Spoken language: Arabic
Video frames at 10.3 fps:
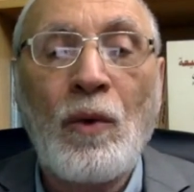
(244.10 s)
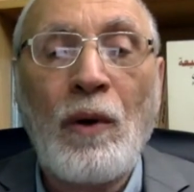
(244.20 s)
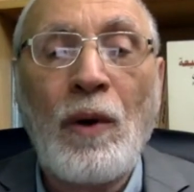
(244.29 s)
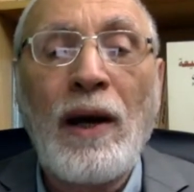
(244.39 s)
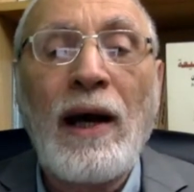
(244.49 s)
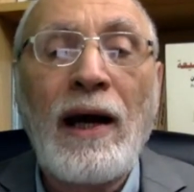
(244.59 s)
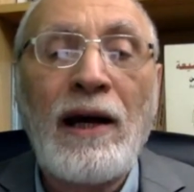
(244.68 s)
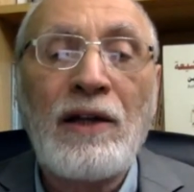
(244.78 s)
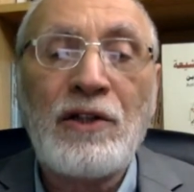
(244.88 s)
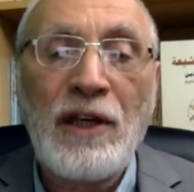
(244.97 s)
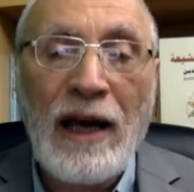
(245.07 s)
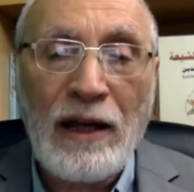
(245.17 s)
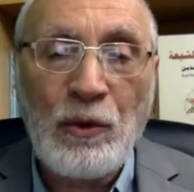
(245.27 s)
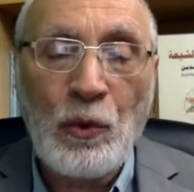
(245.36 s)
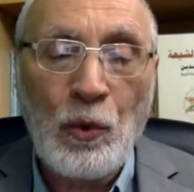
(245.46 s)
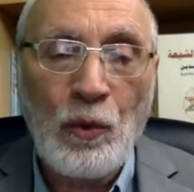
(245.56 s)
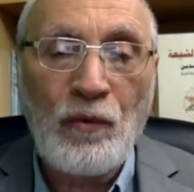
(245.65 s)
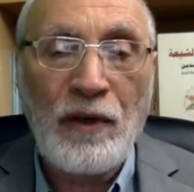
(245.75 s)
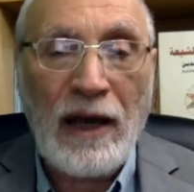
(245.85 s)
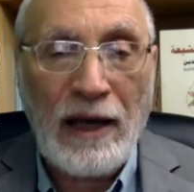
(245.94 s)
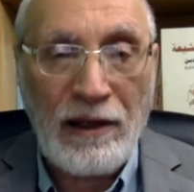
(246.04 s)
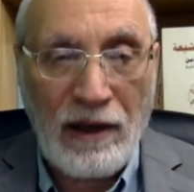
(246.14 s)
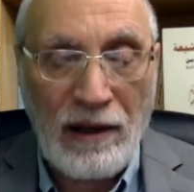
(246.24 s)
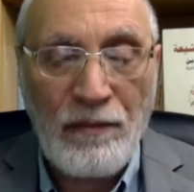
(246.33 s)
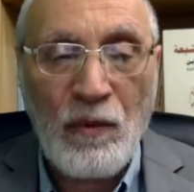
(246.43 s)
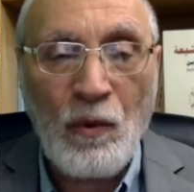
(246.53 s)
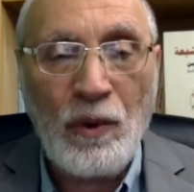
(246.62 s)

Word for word: ووقع شيعته في حيرة